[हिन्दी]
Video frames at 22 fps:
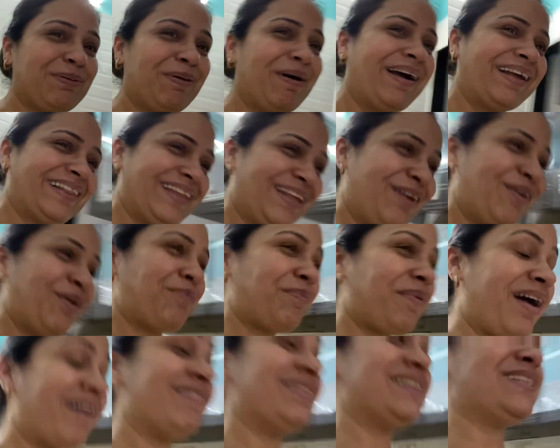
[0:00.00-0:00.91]
भी भागते हैं और
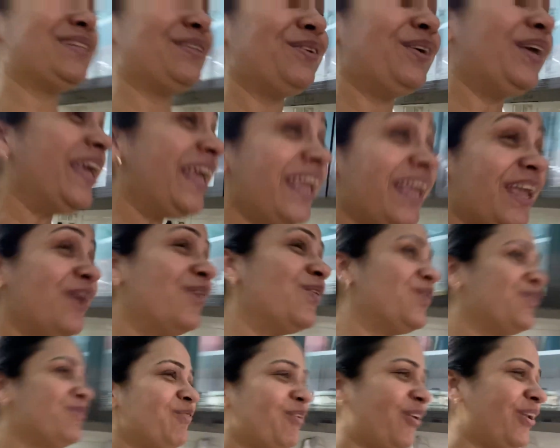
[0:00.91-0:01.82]
मैं आवाज़ दी ई
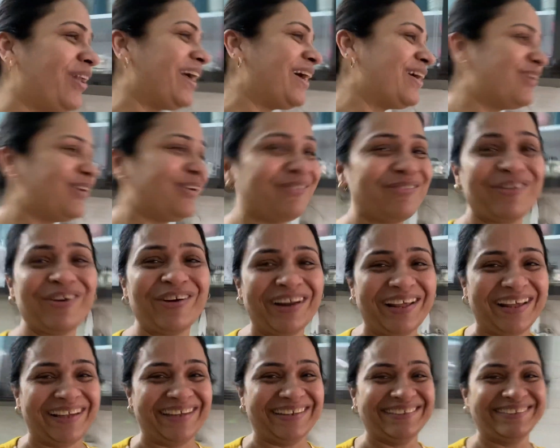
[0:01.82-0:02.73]
गोल्फ बॉल आया गोल्फ
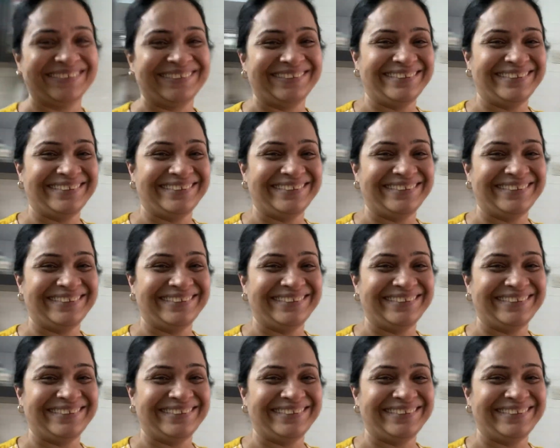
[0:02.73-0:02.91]
बॉल आया